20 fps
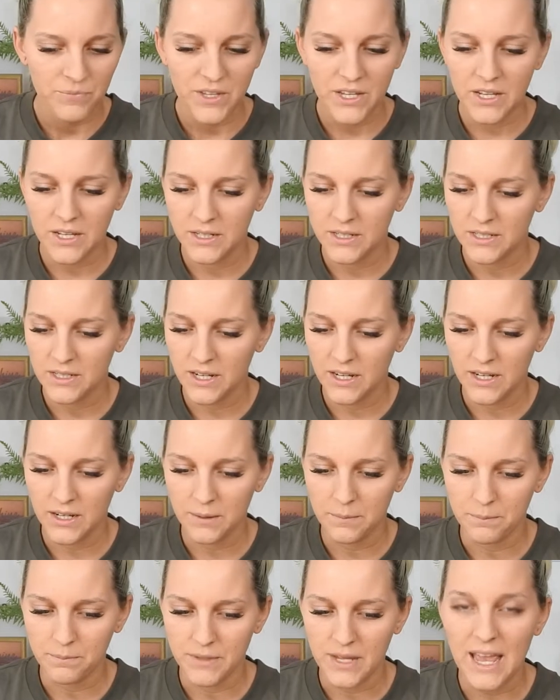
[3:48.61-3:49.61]
in
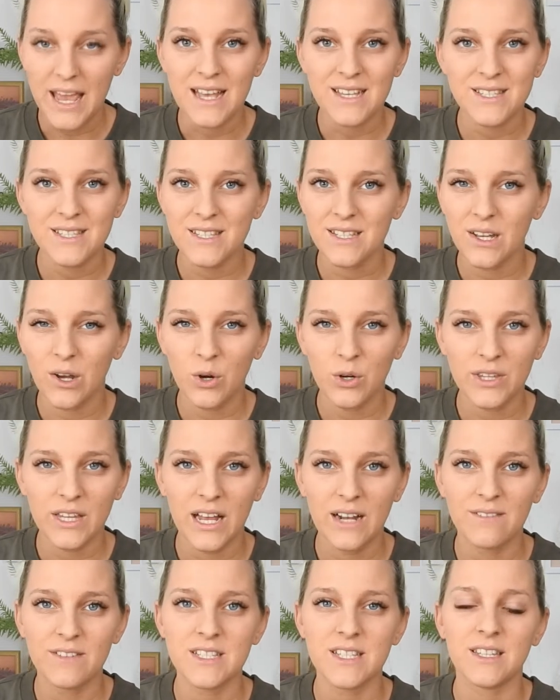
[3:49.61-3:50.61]
ähm, Essen auch
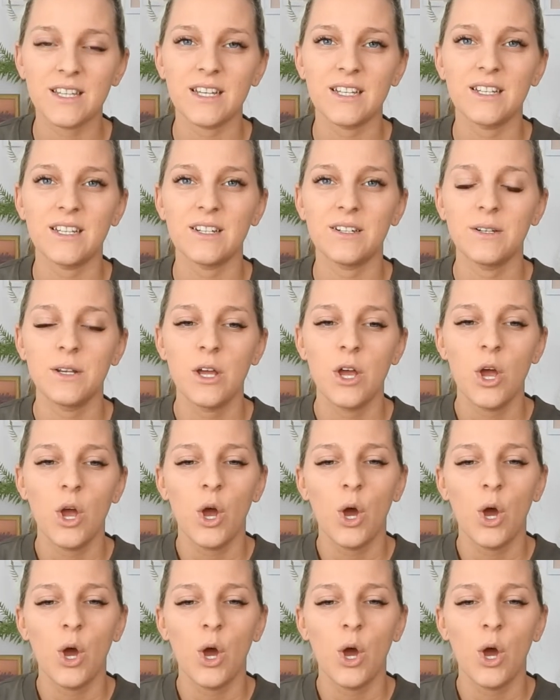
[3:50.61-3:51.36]
teilweise drinnen.